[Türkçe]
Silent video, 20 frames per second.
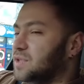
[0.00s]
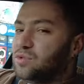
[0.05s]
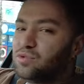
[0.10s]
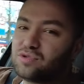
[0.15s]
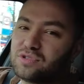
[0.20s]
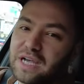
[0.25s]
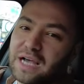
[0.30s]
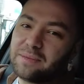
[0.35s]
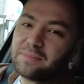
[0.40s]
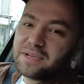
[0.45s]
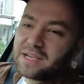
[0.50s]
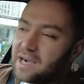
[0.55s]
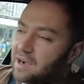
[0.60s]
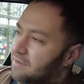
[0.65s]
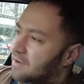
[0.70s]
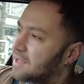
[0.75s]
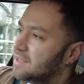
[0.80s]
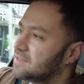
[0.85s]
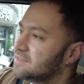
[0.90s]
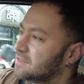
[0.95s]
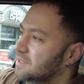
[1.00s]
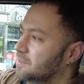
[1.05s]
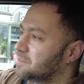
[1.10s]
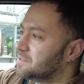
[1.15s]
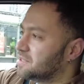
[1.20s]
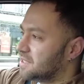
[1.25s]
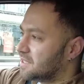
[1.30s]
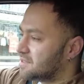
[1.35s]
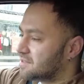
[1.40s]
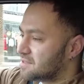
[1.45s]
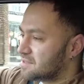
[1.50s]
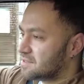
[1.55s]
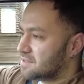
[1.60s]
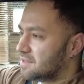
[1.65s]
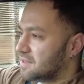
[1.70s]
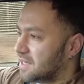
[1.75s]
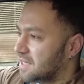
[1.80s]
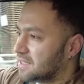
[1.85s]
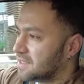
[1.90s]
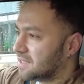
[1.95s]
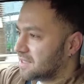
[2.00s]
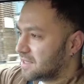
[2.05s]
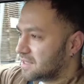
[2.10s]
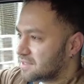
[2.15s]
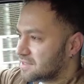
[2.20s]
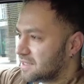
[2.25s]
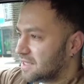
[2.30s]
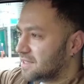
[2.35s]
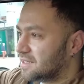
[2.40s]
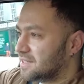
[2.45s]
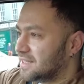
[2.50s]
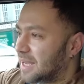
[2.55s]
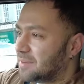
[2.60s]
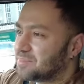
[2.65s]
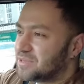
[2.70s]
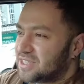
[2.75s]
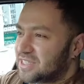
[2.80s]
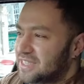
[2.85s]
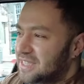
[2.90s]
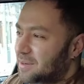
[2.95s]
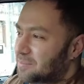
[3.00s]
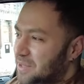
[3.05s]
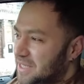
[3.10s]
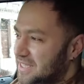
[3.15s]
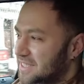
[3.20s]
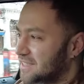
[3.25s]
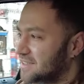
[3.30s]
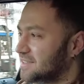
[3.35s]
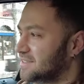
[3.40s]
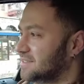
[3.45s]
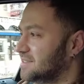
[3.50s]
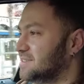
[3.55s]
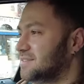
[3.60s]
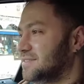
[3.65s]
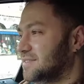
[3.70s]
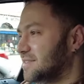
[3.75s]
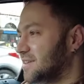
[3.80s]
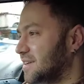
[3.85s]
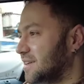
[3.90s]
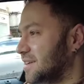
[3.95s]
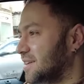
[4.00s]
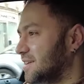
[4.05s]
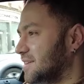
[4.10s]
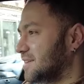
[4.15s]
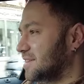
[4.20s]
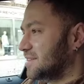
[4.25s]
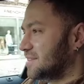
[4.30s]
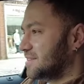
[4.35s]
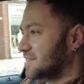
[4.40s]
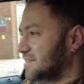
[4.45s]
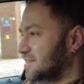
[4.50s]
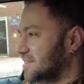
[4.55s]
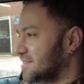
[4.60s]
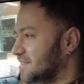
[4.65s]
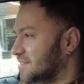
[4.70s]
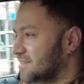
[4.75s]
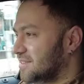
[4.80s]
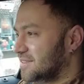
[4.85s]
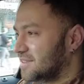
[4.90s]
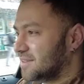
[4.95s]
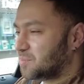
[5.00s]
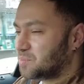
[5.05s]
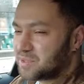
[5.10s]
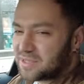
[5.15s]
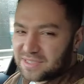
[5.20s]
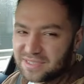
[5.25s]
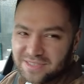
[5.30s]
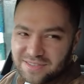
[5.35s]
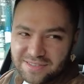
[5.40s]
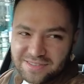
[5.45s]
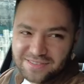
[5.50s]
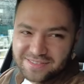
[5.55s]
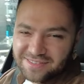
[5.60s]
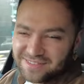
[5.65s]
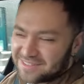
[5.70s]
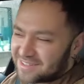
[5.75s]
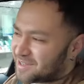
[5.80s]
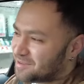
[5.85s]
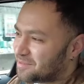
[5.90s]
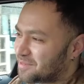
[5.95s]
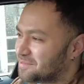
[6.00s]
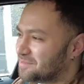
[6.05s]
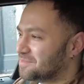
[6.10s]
Güzel bir kahvaltı yapacağız arkadaşlar. Yap, yapacağız. Yapacağız. Yapacağız. Tamam.